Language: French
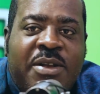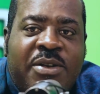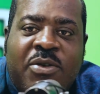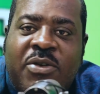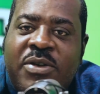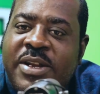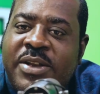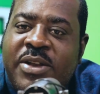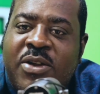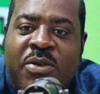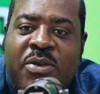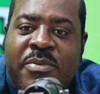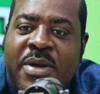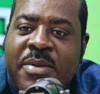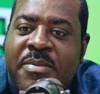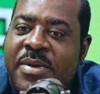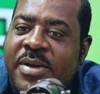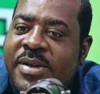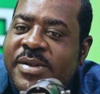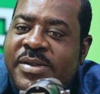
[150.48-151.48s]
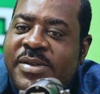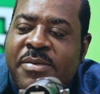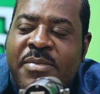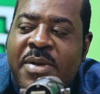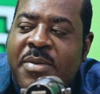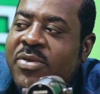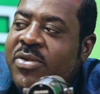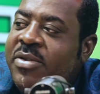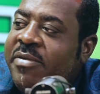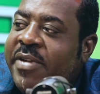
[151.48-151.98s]
on est, dans le même, euh, ce
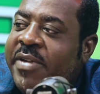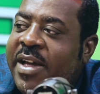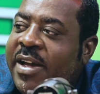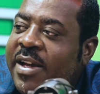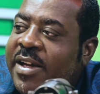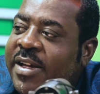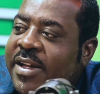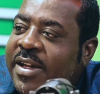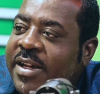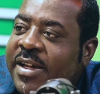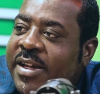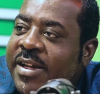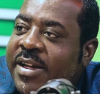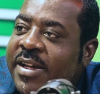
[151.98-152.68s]
même univers. C'est le même